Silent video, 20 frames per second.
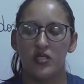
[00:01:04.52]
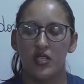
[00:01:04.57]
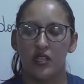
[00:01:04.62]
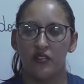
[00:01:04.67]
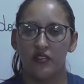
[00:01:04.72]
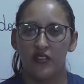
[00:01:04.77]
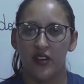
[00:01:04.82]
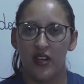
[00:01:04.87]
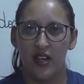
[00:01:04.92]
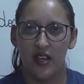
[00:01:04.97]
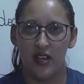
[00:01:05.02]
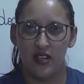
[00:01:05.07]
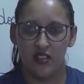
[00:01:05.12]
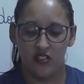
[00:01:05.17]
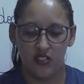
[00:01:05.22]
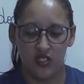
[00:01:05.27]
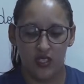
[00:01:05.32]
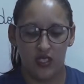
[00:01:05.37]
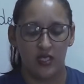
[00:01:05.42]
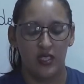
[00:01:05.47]

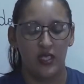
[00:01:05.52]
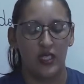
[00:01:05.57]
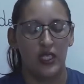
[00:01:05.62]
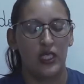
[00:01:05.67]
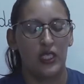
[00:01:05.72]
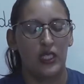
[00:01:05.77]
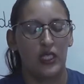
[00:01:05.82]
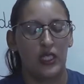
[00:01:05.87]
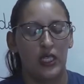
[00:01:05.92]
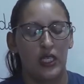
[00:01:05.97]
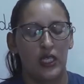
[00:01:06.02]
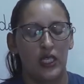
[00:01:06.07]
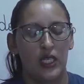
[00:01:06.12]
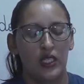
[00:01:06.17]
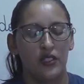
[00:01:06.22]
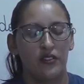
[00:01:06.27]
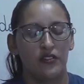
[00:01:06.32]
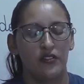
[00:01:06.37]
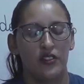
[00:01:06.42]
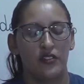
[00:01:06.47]
selvagem.
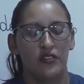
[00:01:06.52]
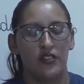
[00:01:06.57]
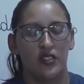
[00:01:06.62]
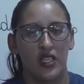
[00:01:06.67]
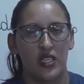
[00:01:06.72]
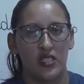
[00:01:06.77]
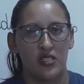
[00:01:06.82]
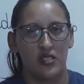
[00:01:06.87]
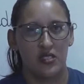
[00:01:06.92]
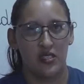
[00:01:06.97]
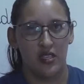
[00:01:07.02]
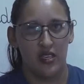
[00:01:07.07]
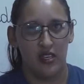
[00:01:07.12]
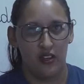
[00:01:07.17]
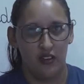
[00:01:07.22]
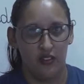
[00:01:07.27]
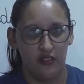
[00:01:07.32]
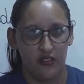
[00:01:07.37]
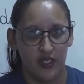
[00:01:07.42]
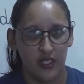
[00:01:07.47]
Ele vive na
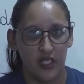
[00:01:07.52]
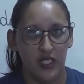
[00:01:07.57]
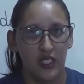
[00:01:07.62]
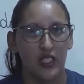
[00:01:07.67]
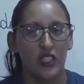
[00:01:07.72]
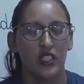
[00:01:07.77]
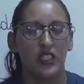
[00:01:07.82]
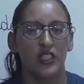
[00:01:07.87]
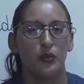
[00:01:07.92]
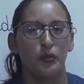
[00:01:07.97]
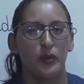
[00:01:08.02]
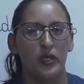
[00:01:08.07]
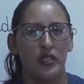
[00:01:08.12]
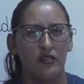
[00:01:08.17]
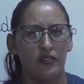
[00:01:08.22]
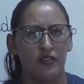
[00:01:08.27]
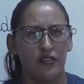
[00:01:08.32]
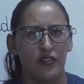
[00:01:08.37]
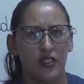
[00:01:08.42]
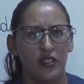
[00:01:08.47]
selva e
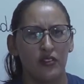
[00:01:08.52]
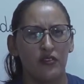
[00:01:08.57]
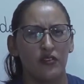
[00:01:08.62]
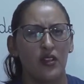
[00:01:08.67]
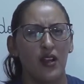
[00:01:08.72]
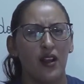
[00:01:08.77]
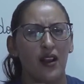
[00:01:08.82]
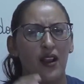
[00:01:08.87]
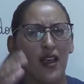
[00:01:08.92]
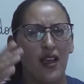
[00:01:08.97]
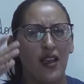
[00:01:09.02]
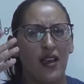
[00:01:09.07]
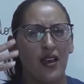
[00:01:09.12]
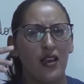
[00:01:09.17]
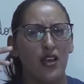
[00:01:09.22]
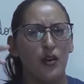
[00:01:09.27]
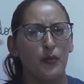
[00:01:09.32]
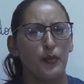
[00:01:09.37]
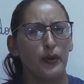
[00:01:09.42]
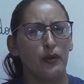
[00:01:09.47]
também vive
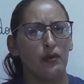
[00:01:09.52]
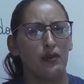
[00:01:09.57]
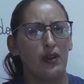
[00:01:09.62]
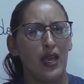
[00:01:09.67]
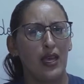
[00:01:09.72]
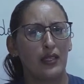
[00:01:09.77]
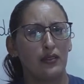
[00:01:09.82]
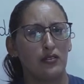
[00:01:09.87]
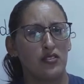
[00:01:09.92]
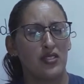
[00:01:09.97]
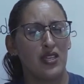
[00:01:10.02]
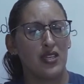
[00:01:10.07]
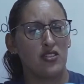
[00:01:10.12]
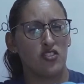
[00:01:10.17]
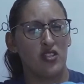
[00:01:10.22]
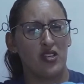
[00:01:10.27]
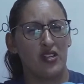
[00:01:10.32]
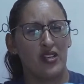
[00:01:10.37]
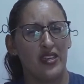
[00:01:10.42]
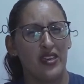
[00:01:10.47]
lá pro lado
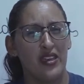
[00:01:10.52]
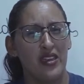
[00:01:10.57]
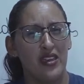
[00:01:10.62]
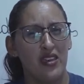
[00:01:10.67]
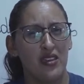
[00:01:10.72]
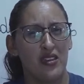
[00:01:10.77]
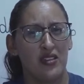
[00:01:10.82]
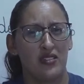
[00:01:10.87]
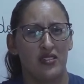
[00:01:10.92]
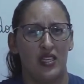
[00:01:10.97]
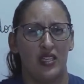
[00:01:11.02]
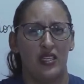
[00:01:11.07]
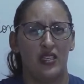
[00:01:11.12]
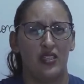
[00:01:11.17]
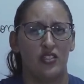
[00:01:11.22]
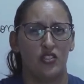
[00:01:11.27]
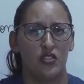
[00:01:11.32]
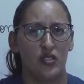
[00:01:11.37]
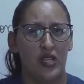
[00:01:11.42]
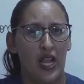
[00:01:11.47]
das geleiras,
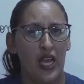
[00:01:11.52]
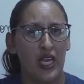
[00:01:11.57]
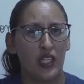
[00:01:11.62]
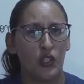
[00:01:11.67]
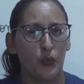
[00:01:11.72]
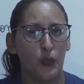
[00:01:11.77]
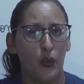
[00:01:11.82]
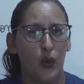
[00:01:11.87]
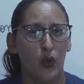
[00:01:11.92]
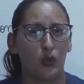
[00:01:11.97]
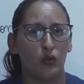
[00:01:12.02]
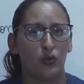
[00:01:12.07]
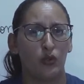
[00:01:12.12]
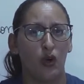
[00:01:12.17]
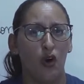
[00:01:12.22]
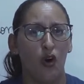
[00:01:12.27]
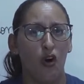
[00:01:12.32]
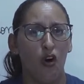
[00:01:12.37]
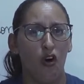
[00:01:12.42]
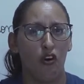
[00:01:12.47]
aqueles lá no Polo
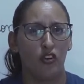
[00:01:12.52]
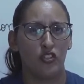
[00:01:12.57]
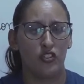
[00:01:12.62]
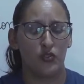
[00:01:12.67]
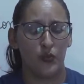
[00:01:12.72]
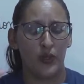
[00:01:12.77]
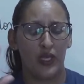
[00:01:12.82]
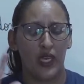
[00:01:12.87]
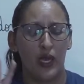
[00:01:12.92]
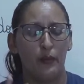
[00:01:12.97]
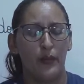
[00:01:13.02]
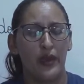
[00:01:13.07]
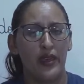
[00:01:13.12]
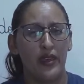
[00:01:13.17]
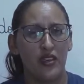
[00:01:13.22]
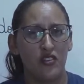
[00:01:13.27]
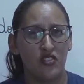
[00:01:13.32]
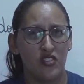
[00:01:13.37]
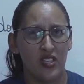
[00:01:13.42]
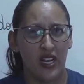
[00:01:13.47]
Norte, porque é
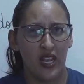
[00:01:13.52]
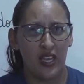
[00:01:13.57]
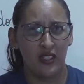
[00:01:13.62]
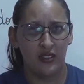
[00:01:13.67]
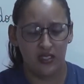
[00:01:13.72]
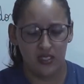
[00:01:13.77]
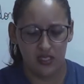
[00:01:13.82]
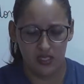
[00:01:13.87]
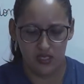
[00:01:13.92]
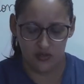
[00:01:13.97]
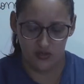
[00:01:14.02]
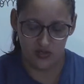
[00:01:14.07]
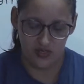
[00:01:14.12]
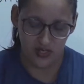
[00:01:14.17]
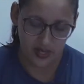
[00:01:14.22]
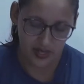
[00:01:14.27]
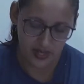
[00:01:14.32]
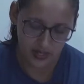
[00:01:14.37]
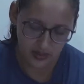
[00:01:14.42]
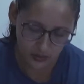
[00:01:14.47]
bem geladinho,
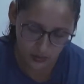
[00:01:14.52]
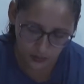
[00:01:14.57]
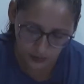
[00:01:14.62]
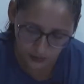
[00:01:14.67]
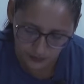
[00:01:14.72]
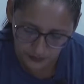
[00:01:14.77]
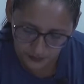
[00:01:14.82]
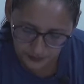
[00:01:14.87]
certo?